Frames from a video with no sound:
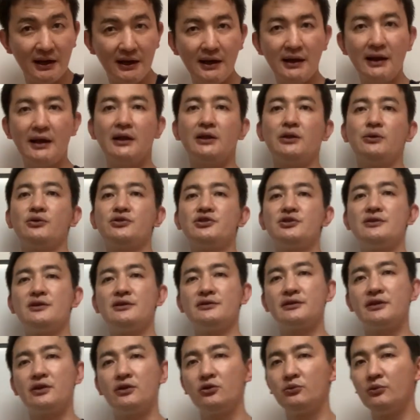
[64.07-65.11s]
がらやってほしいんで
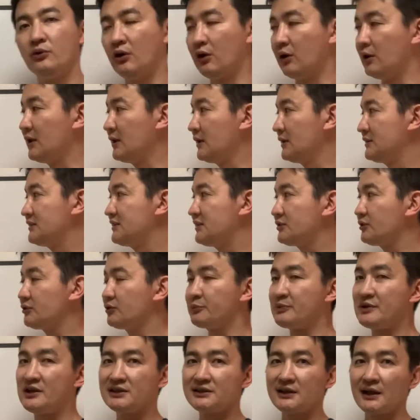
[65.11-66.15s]
すけども、じゃあちょっと
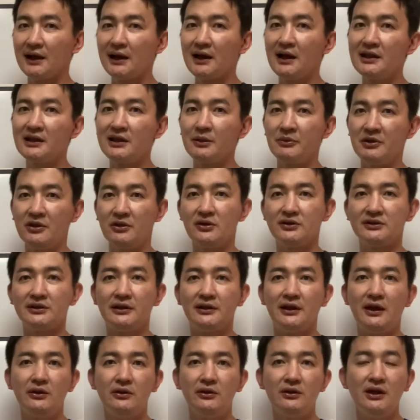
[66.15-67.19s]
皆さん書いてみてください。
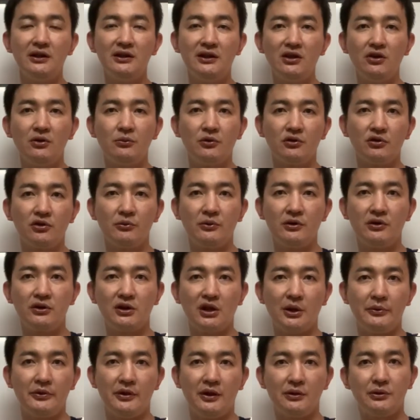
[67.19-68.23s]
デルタ t を求めるた
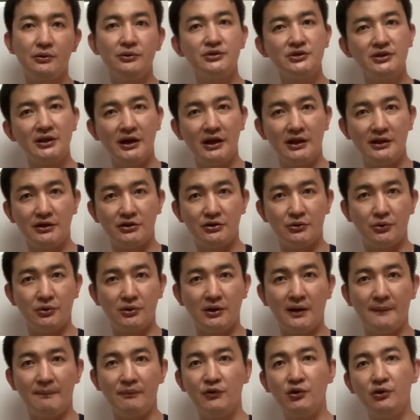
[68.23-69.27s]
めにはどうしたらいいでしょう
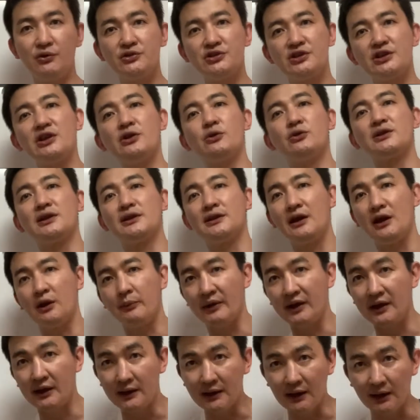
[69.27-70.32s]
かどういう式を立てれば
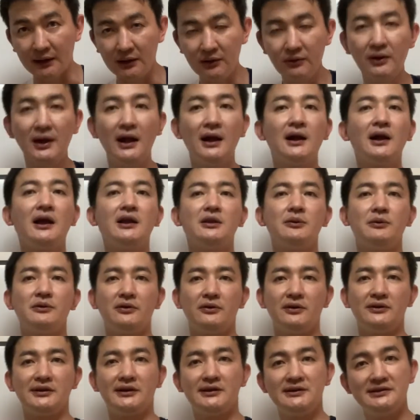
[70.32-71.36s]
いいかっていうのを考えてみてく
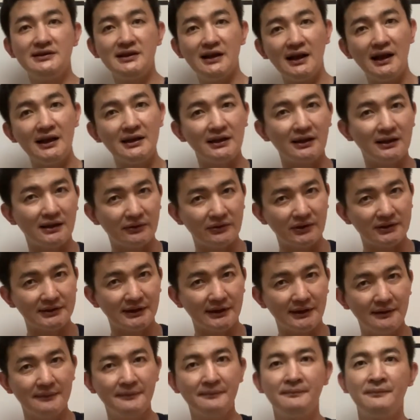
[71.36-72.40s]
ださい。じゃあ書いていってください。
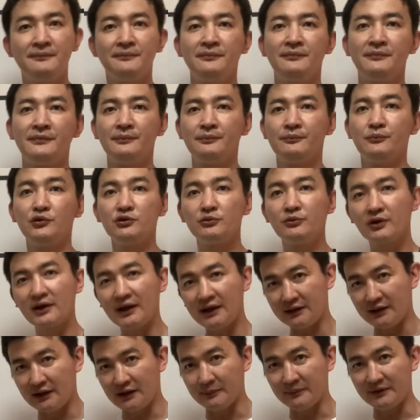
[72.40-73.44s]
僕も書い
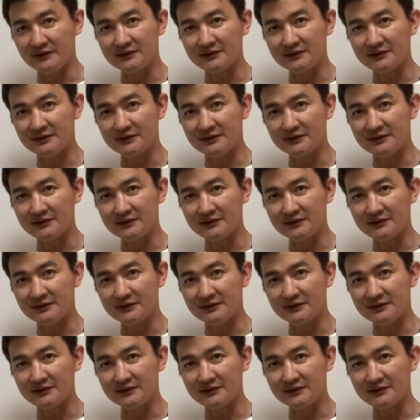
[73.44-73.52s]
ていきま